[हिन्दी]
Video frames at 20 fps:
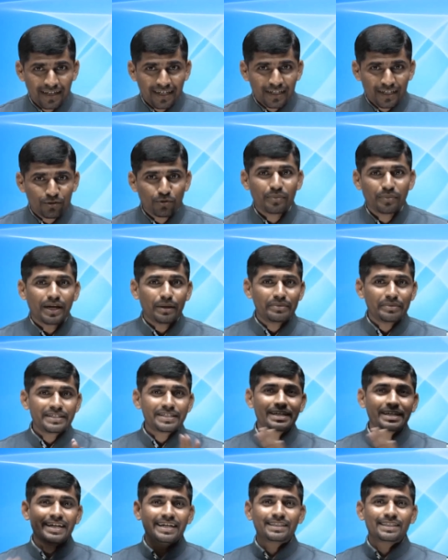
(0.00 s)
तो मैं
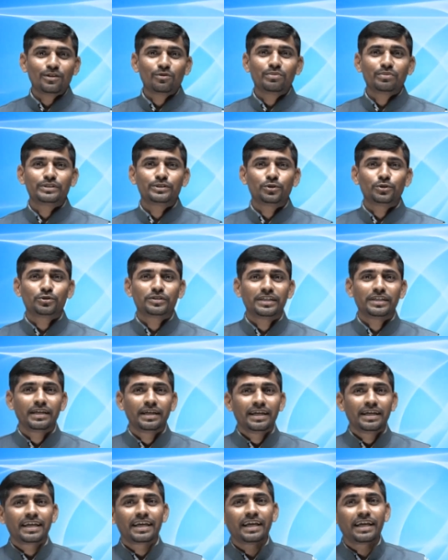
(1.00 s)
हमेशा कहता हूं बच्चों से
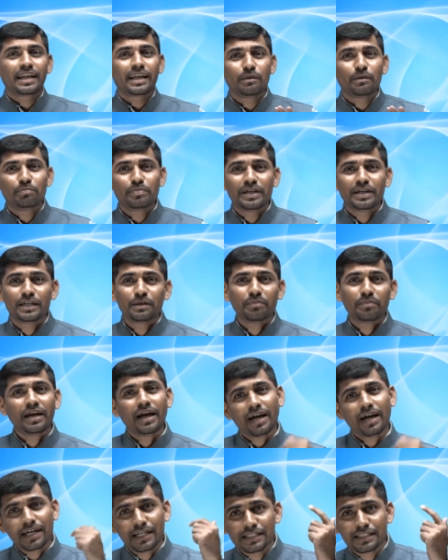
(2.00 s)
कि रिपीट में
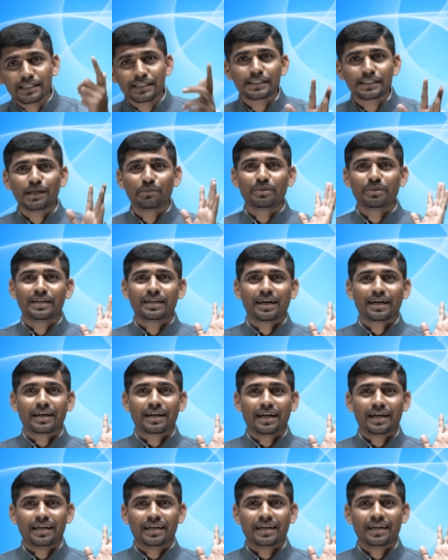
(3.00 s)
हर चीज रिपीट
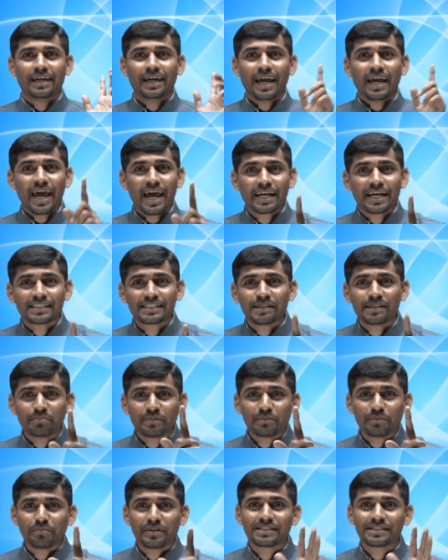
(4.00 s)
करना है
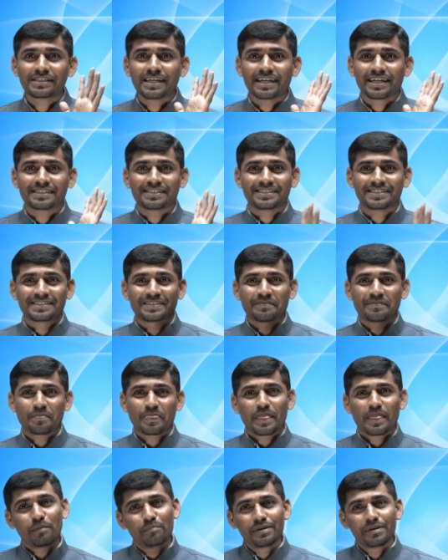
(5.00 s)
एक्सेप्ट मिस्टेक्स
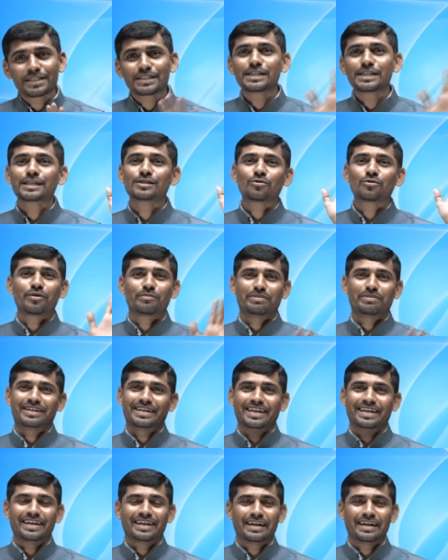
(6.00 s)
मिस्टेक्स को रिपीट
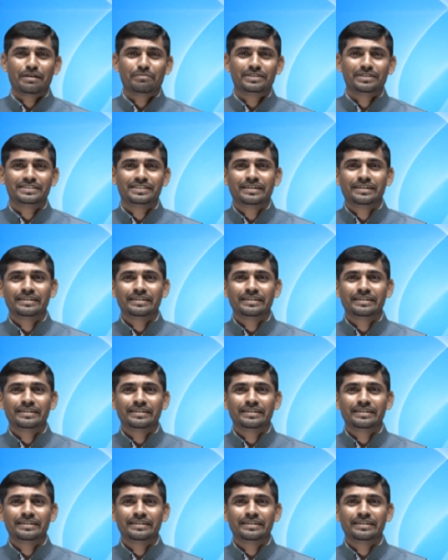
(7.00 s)
नहीं करना है बच्चा